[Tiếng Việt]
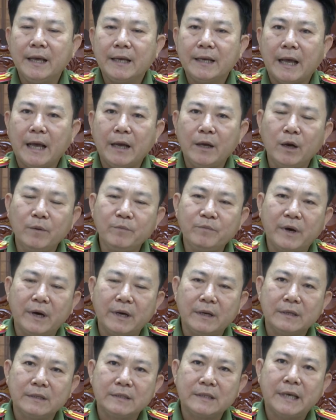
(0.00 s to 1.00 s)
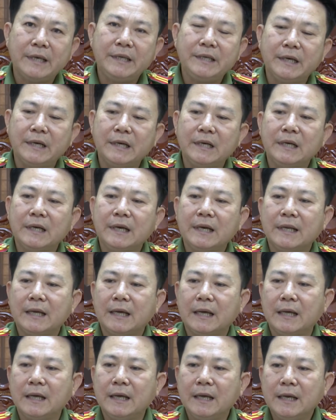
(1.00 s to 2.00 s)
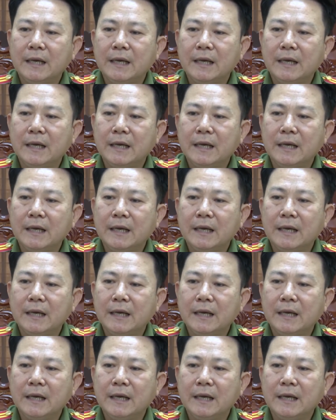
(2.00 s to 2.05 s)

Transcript: đã góp phần xây dựng là